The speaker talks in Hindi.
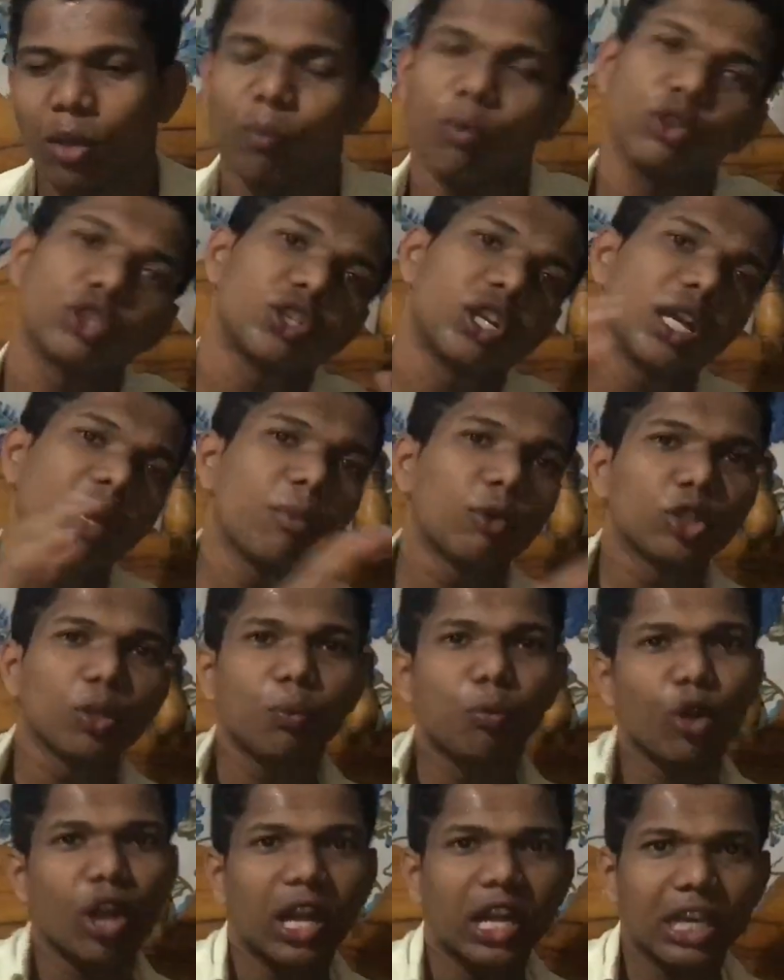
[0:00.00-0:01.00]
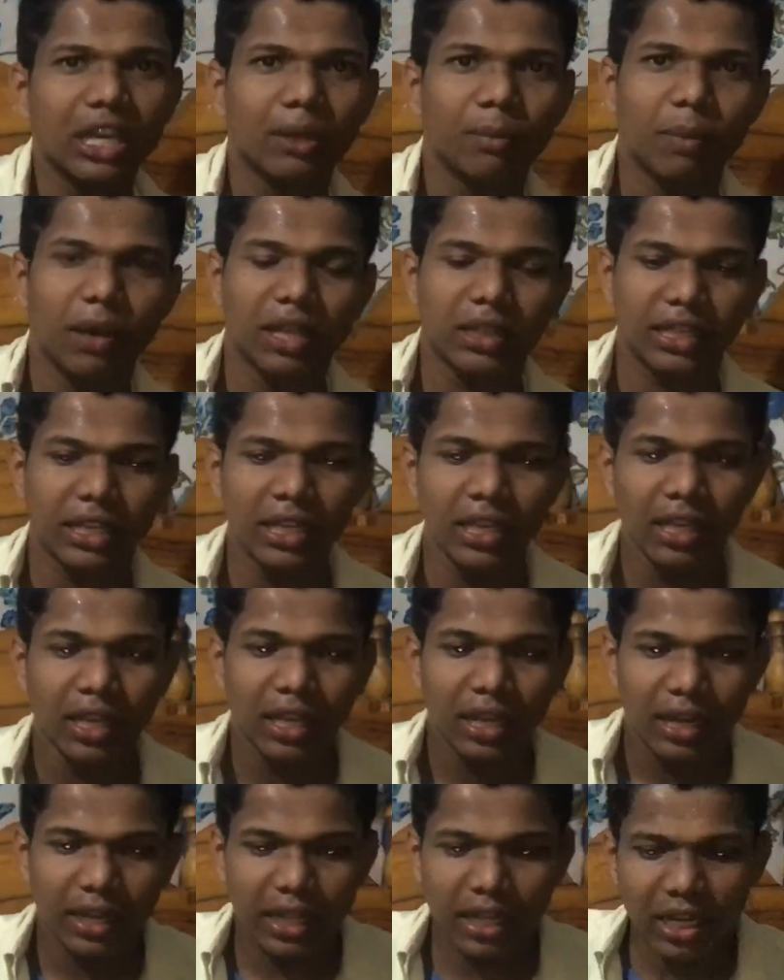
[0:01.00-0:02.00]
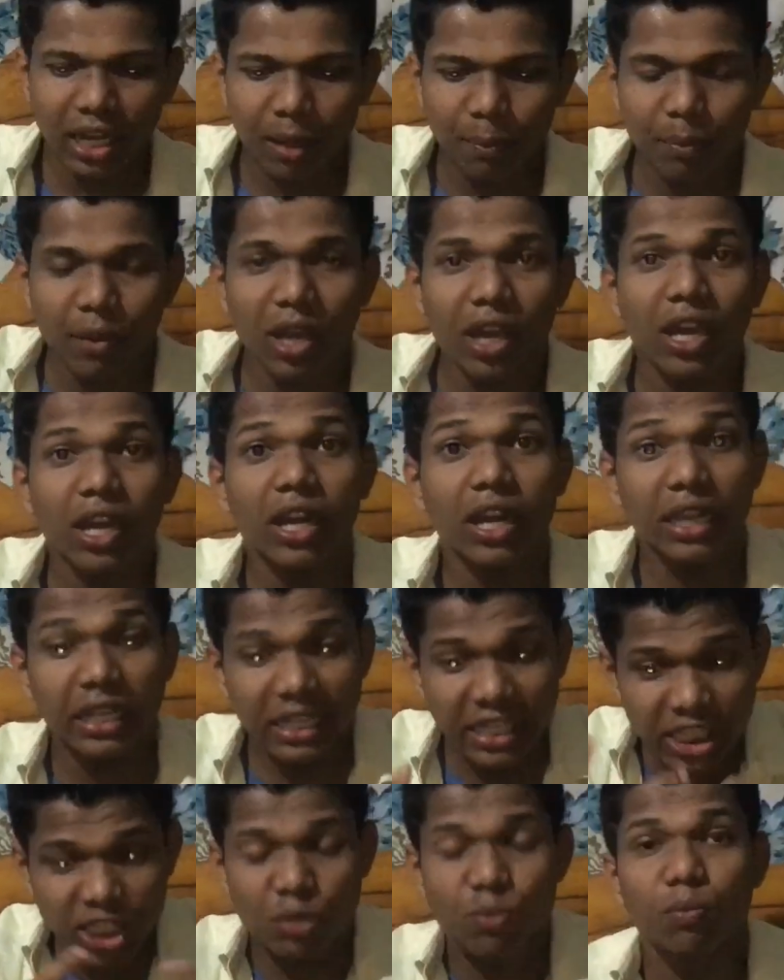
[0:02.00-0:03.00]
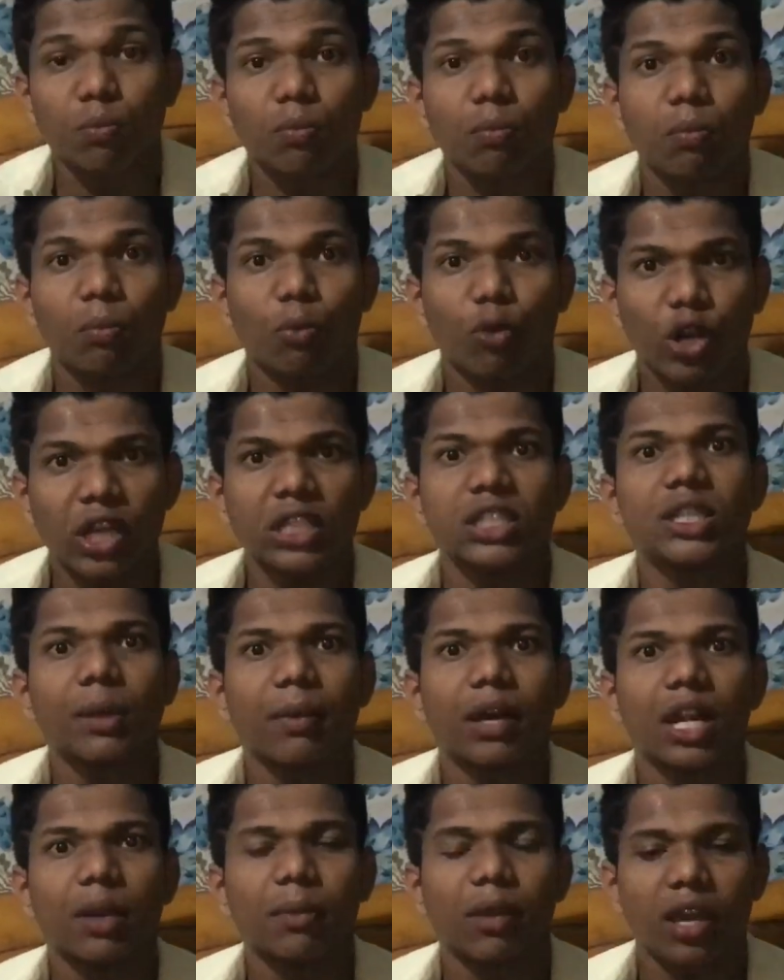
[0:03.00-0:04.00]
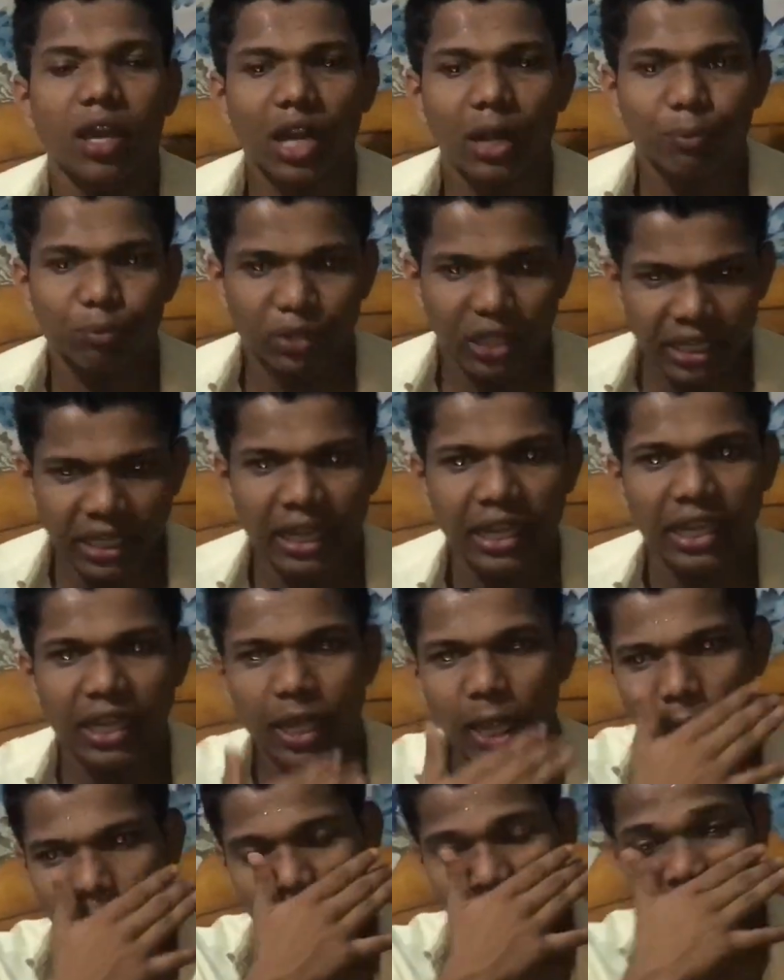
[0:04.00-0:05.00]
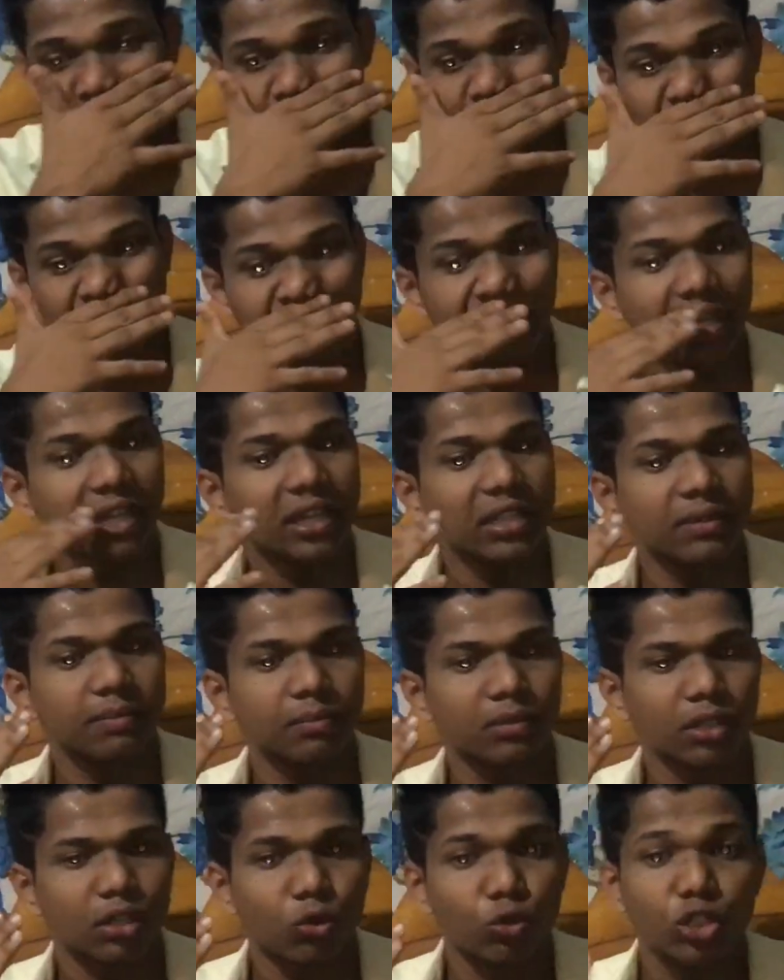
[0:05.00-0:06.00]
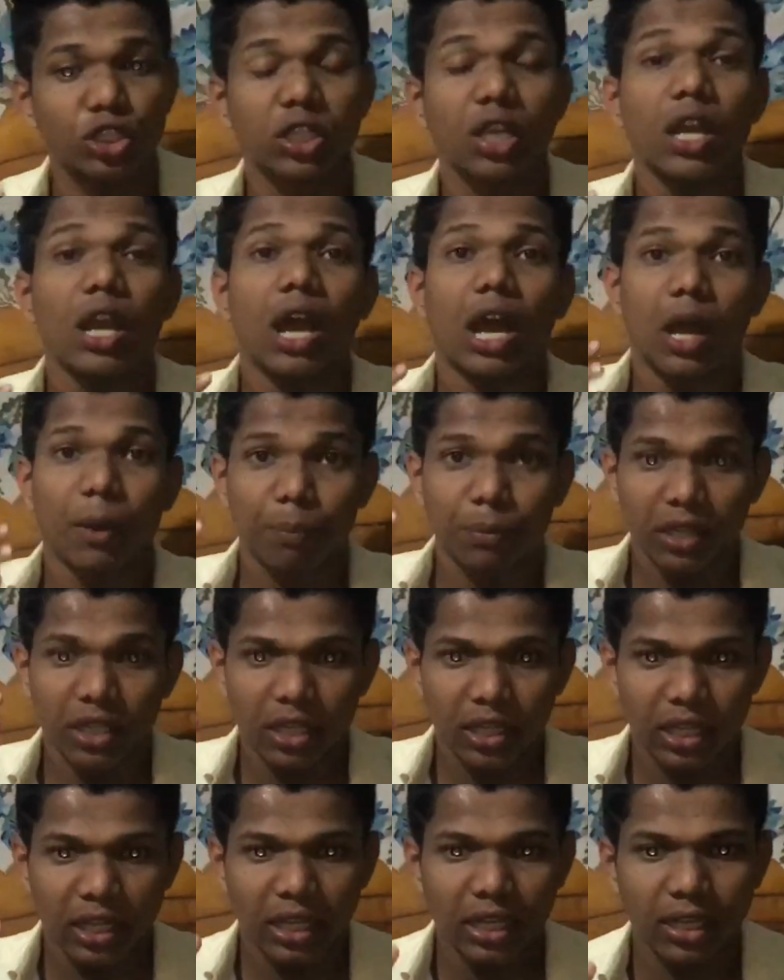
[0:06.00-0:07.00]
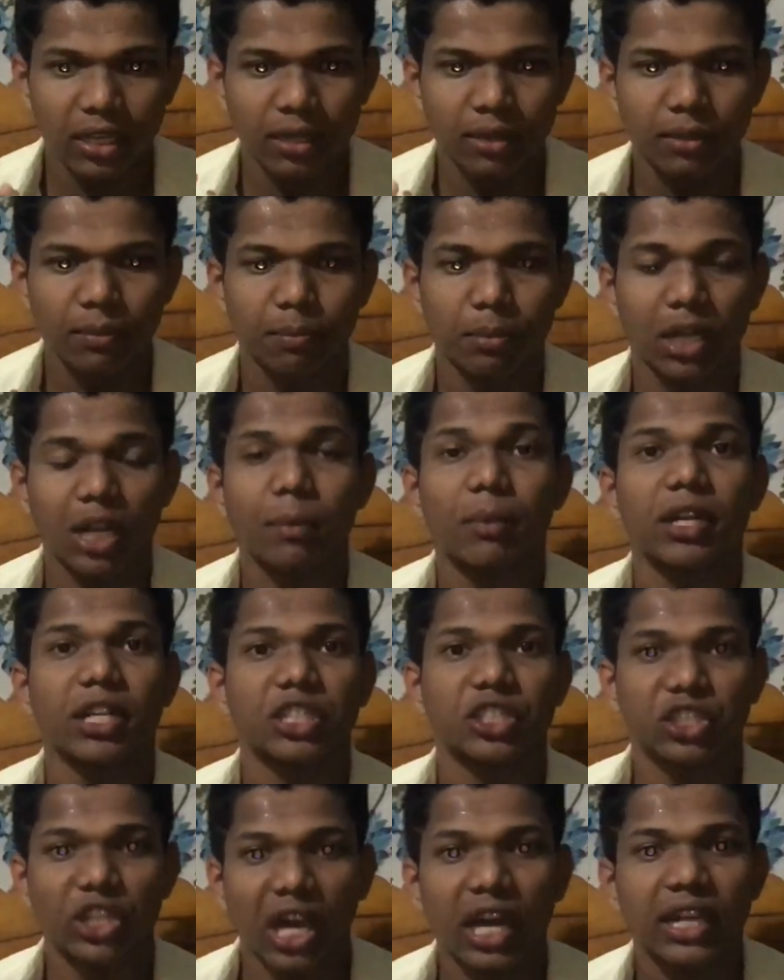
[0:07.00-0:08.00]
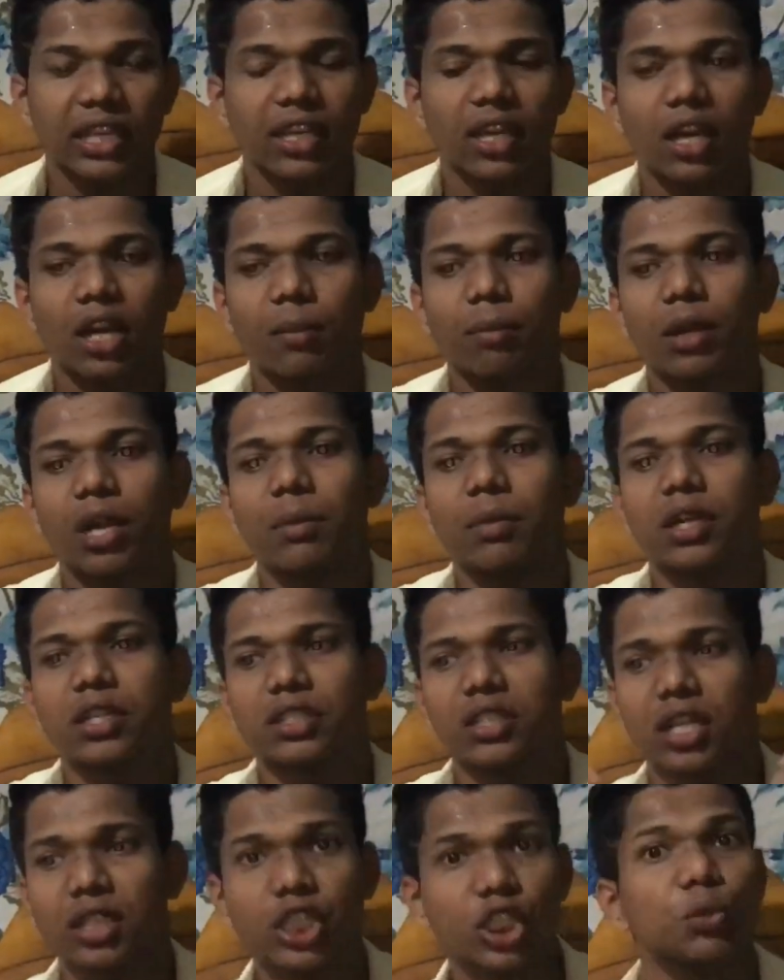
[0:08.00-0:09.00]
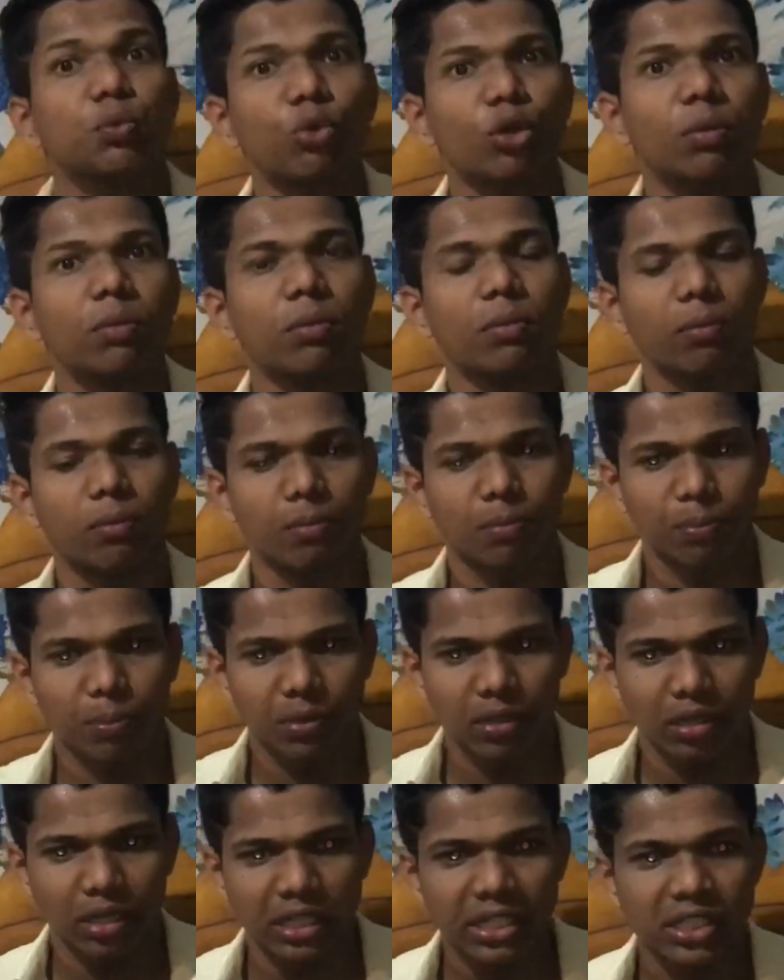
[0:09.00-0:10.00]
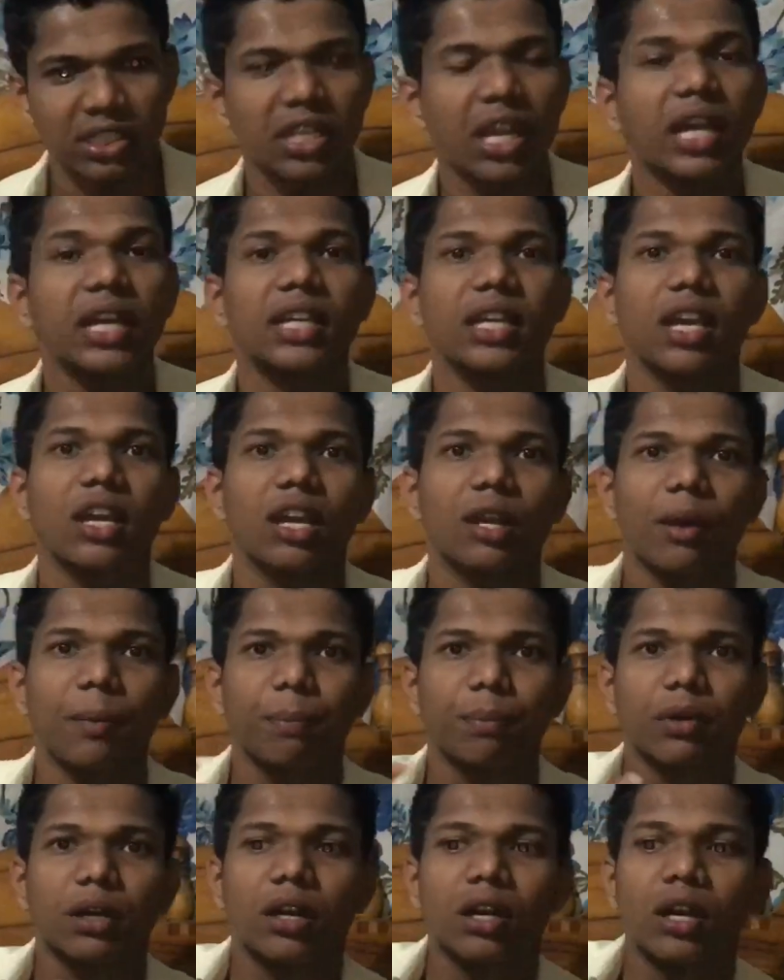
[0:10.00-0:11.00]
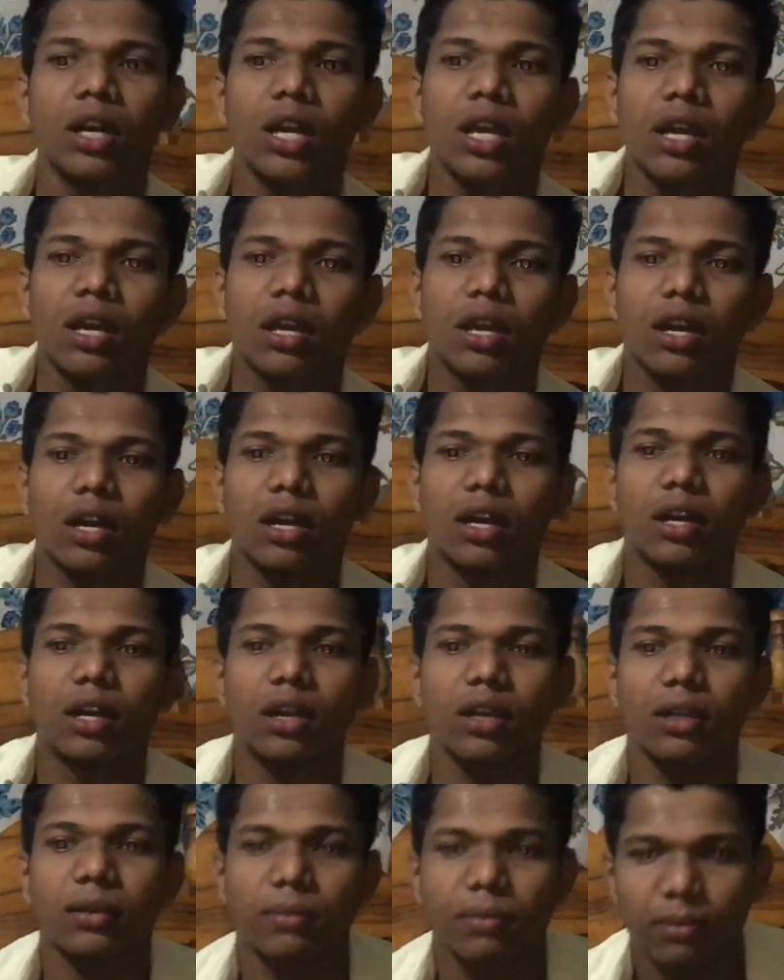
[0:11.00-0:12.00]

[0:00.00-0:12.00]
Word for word: वो छोड़े वो तो पुराने की बात है लेकिन आप अगर इस मॉडर्न जमाने में अगर आप देखेंगे अगर आप आ, कुछ अपने बड़े बड़े स्टार की अगर बड़े बड़े सक्सेसफुल इंसान की अगर आप आ,